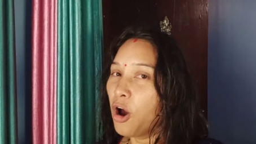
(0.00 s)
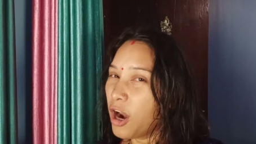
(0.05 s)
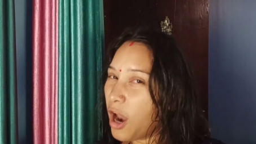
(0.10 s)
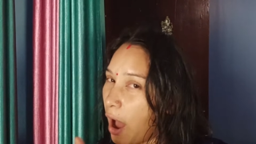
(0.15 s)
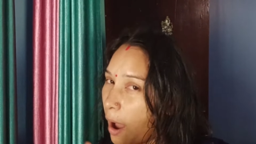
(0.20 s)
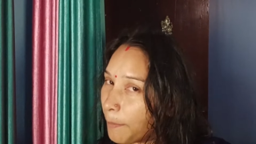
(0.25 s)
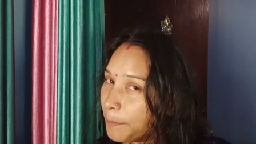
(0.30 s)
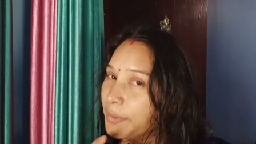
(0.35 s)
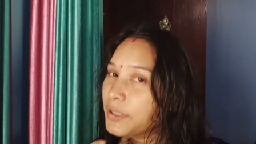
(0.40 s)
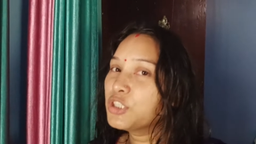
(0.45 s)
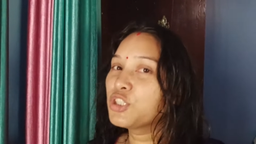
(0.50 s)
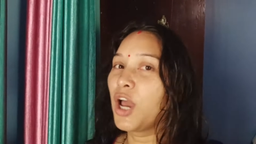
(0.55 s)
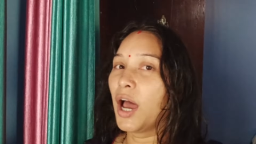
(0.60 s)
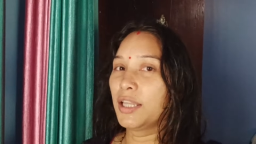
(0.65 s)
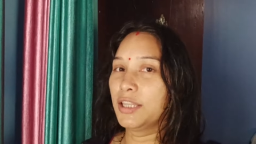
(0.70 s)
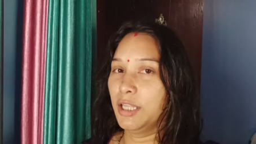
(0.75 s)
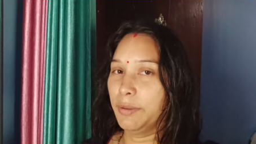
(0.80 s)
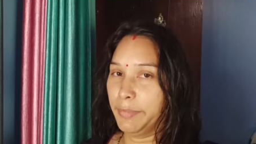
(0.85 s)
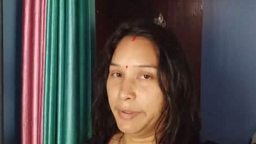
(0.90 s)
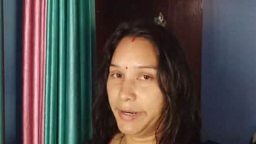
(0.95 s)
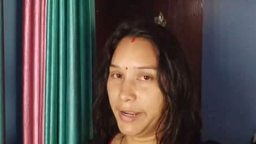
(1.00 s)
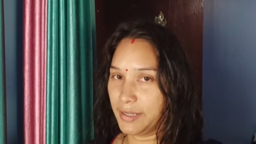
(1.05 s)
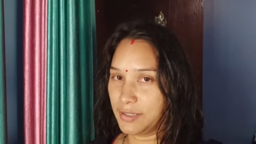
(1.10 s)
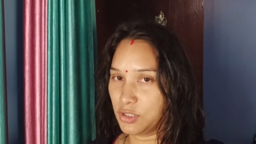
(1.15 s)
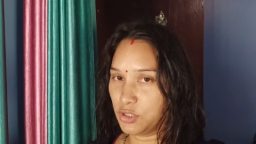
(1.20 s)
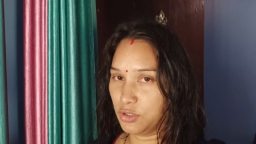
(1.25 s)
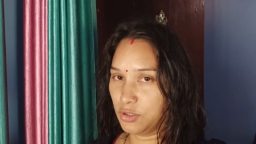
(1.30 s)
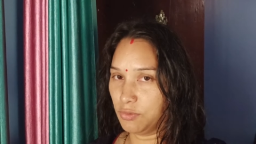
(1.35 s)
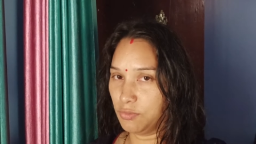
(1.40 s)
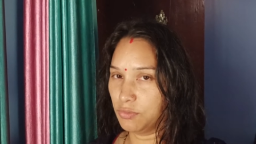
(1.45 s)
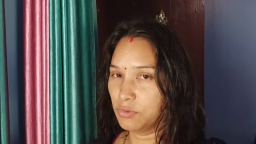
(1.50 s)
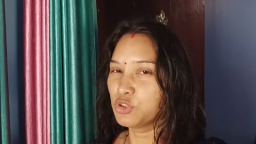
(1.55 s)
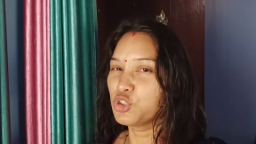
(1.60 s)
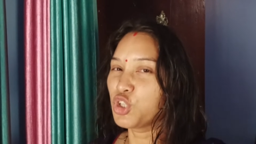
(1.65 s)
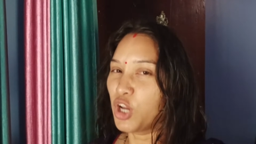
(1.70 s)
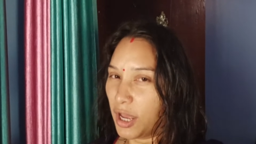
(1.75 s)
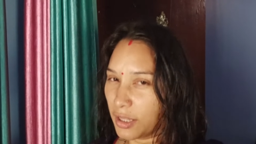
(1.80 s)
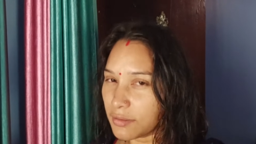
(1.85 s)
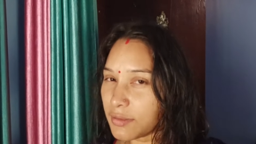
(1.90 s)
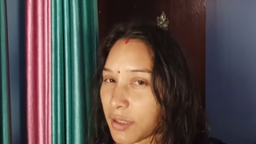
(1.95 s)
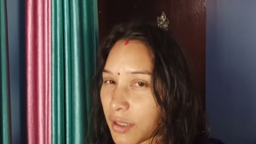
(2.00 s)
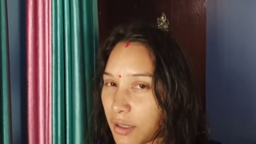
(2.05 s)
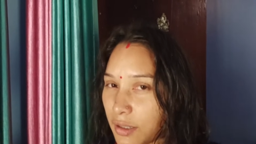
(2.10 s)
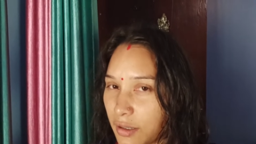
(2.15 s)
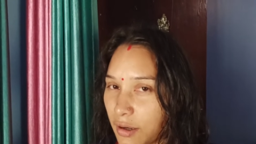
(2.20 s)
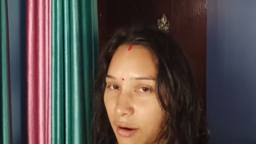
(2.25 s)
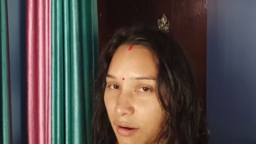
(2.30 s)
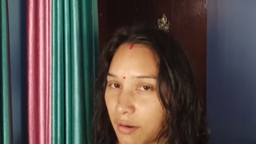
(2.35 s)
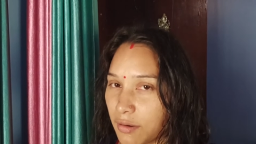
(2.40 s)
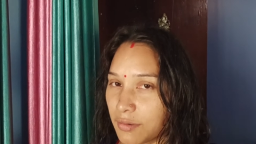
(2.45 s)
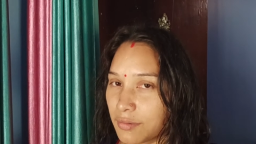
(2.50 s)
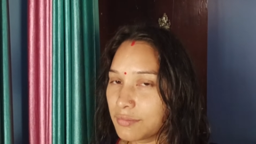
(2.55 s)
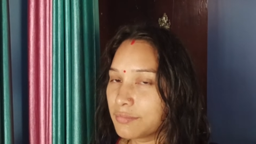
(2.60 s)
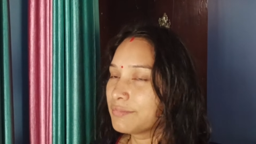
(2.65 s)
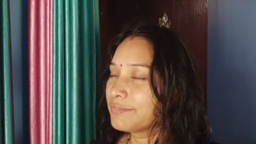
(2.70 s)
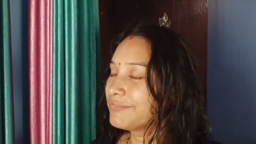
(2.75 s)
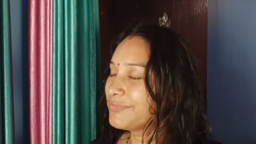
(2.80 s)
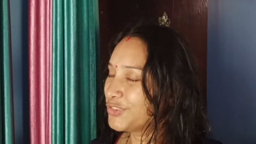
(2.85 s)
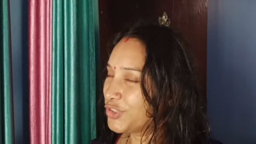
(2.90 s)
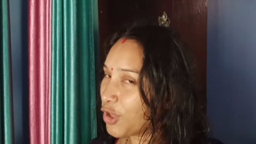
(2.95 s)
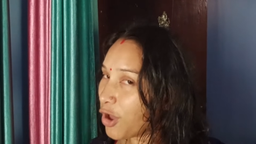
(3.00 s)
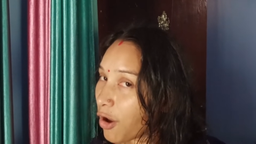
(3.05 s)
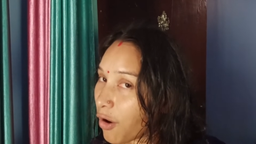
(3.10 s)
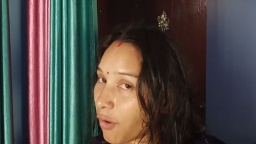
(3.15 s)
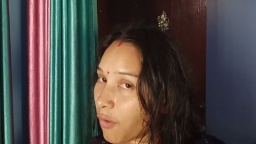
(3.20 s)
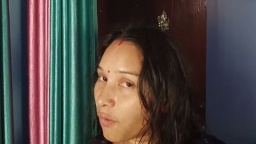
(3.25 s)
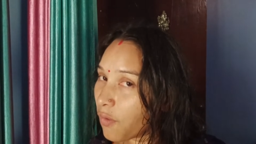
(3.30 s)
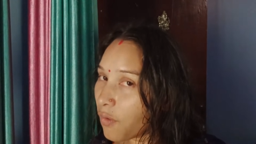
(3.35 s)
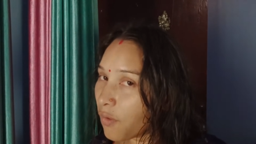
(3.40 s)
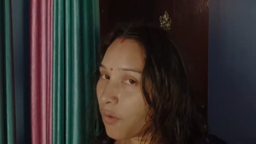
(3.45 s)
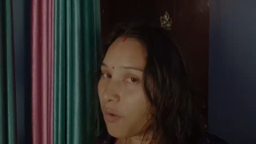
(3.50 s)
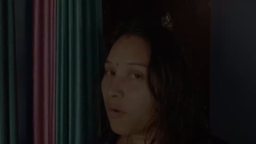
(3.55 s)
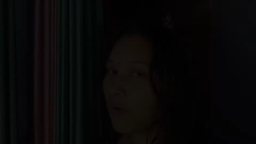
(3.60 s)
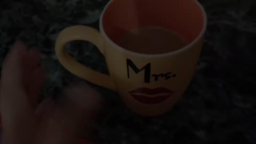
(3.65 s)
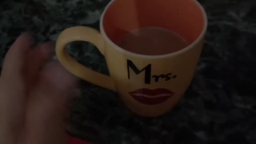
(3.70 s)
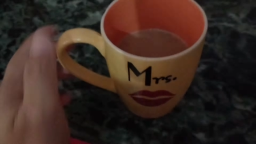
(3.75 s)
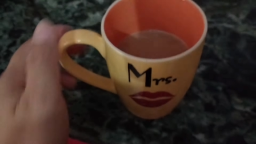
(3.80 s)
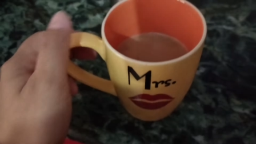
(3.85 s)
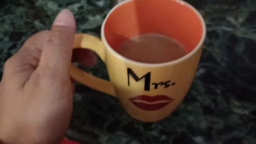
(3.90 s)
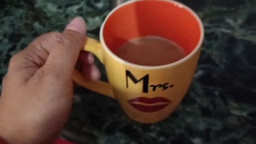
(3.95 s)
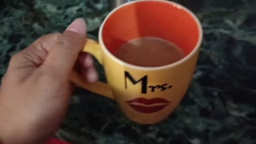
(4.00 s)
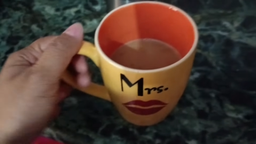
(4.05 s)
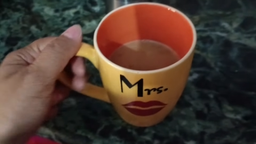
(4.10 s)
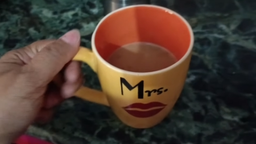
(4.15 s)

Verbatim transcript: और आप भी चाहते हैं मैं रेस्ट करूँ चाहते हैं ना तो तो